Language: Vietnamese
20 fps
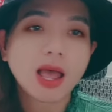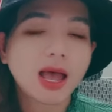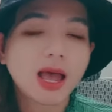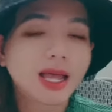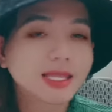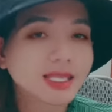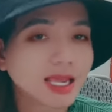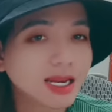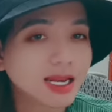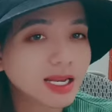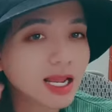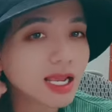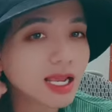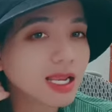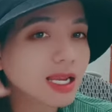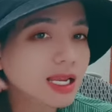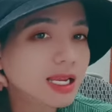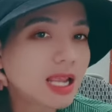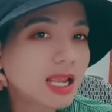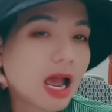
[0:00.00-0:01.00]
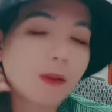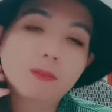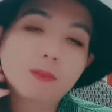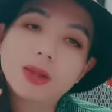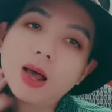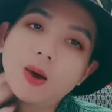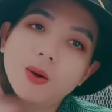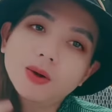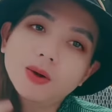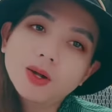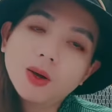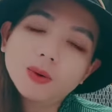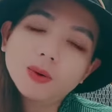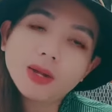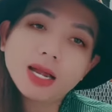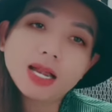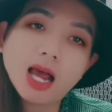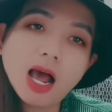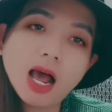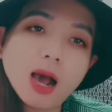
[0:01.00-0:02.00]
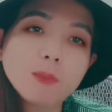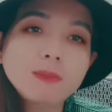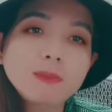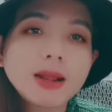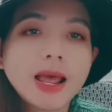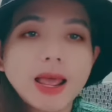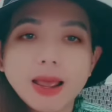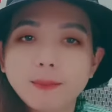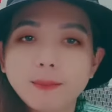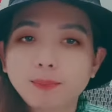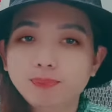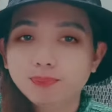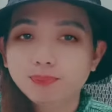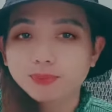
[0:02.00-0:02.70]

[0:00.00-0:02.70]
à, chị ni hồng loan đồ này nọ không làm